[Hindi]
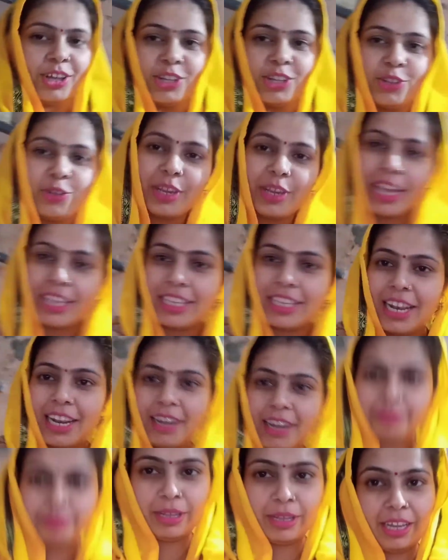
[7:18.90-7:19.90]
तो कैसा
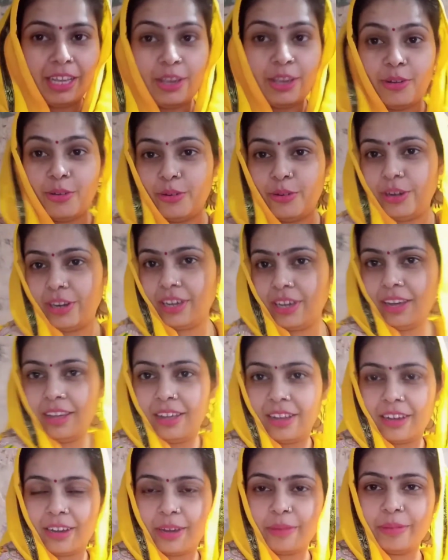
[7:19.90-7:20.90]
लगा मेरा ये ओना
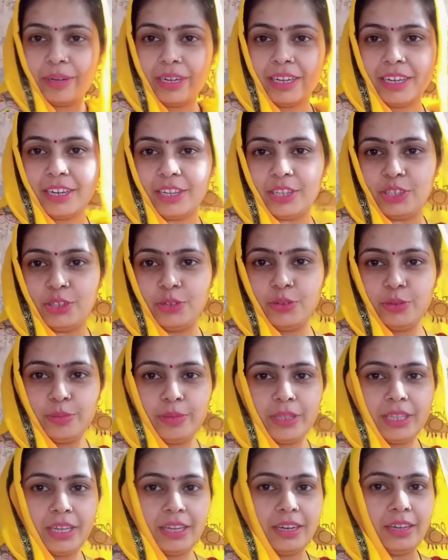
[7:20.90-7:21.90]
कमेंट करके ज़रूर
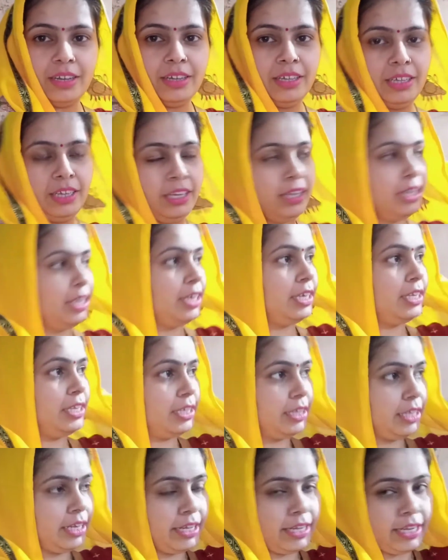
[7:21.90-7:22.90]
बताना इसी
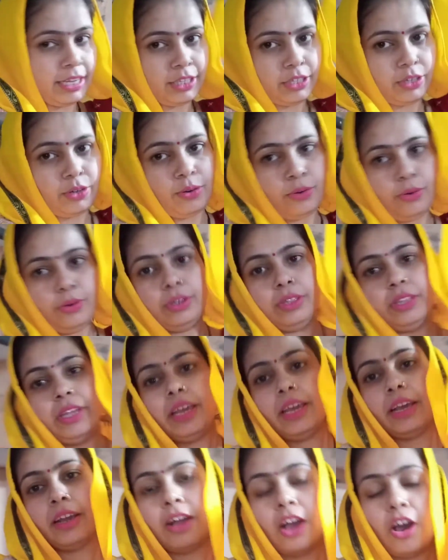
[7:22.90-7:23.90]
तरीके से ओढ़ते
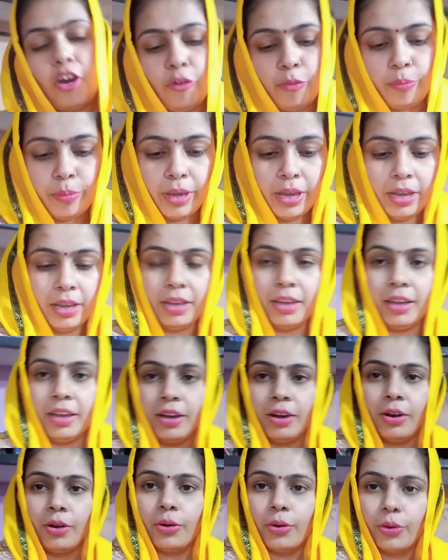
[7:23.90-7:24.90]
हैं गाँव में
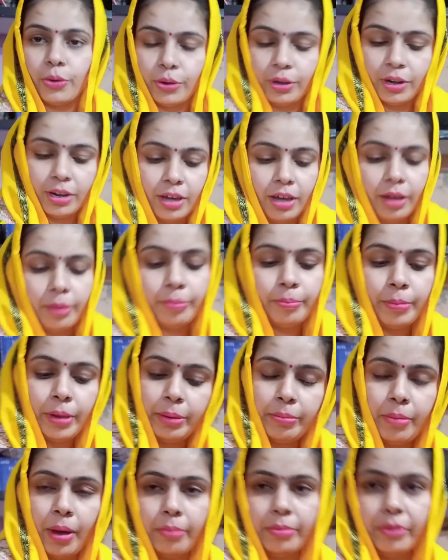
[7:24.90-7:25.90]
ओना मेरी
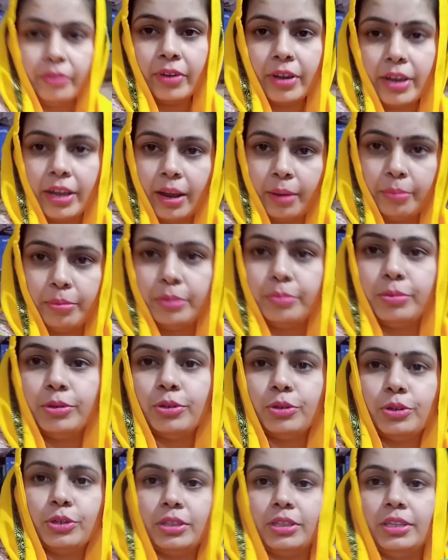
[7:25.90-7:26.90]
मामी वगैरह अभी भी
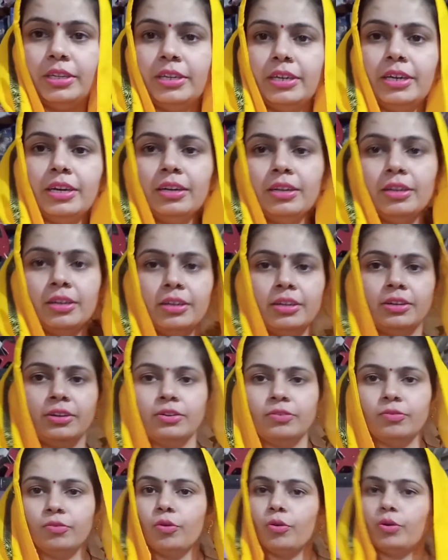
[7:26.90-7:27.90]
ओढ़ती हैं
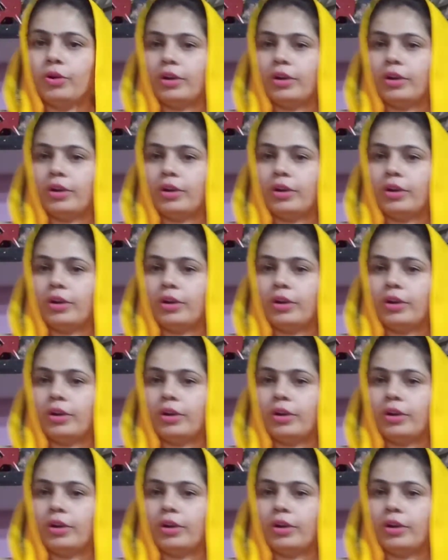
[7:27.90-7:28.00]
वो